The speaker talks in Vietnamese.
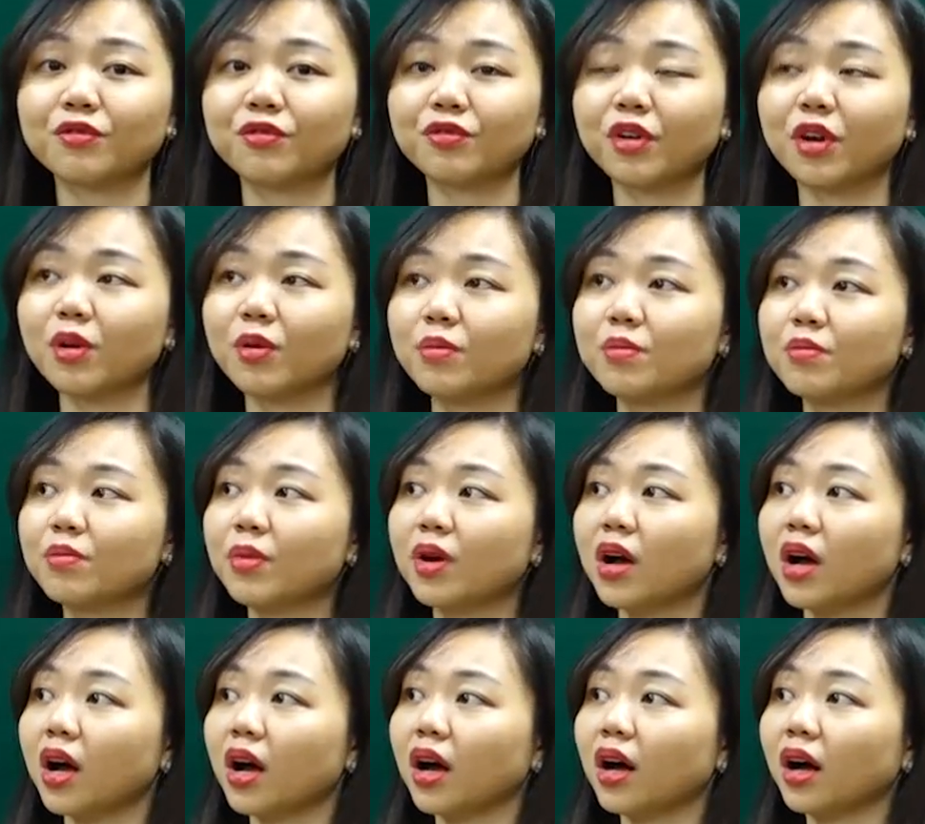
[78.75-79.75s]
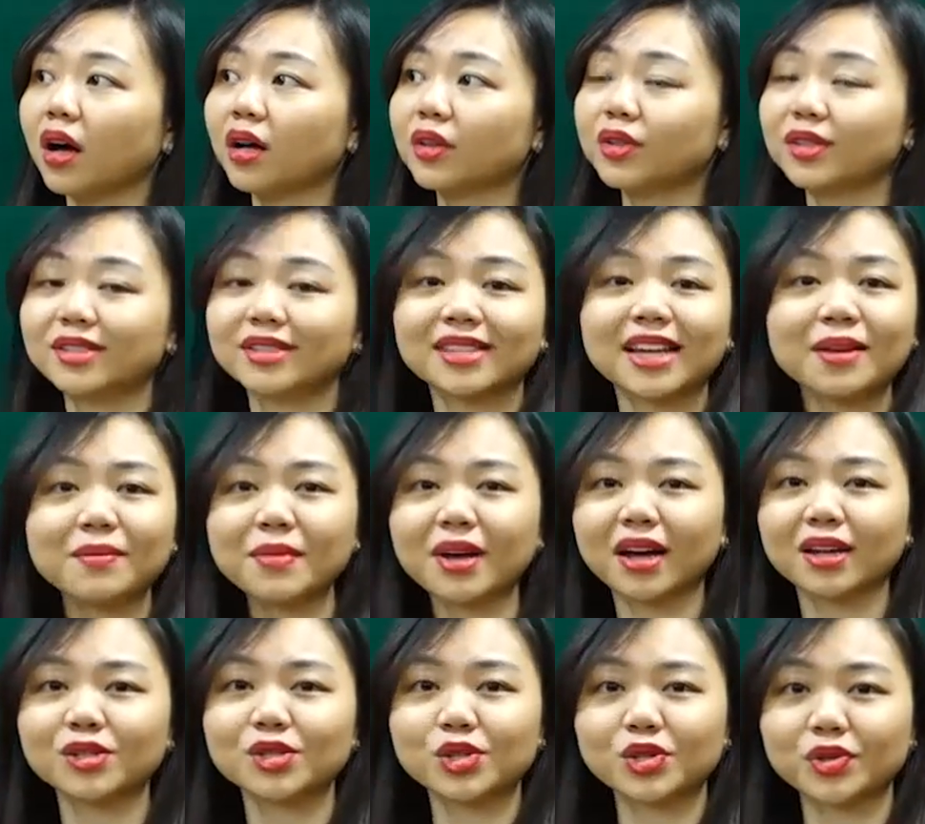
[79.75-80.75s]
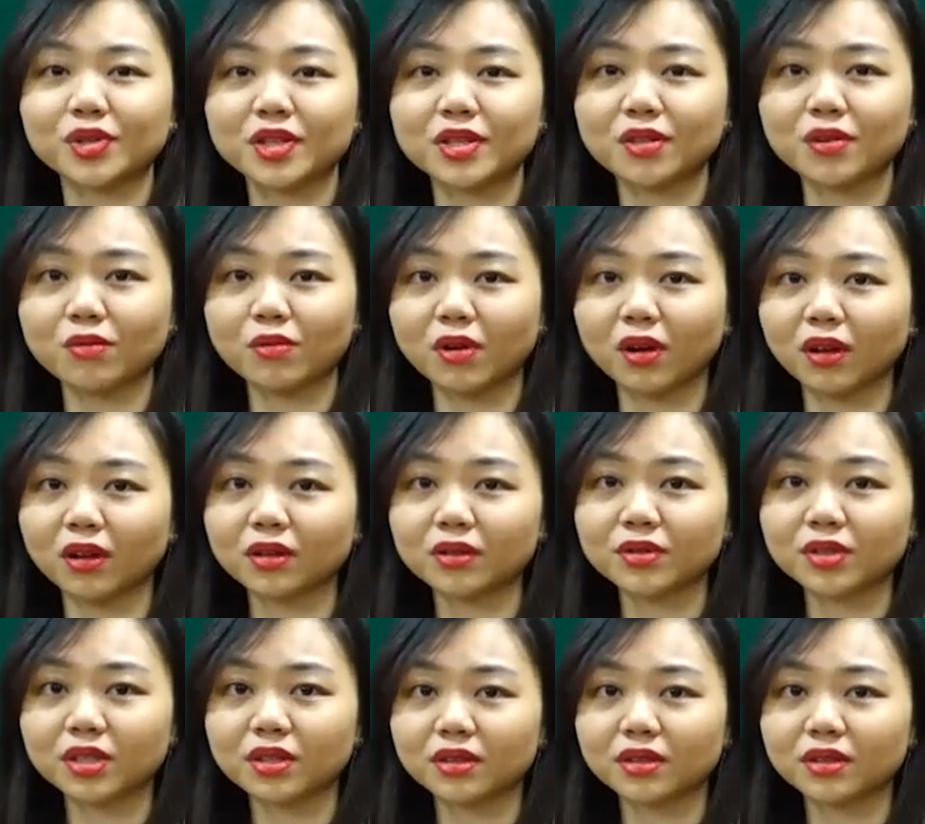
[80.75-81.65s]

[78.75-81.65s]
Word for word: from uh, the same country in the world,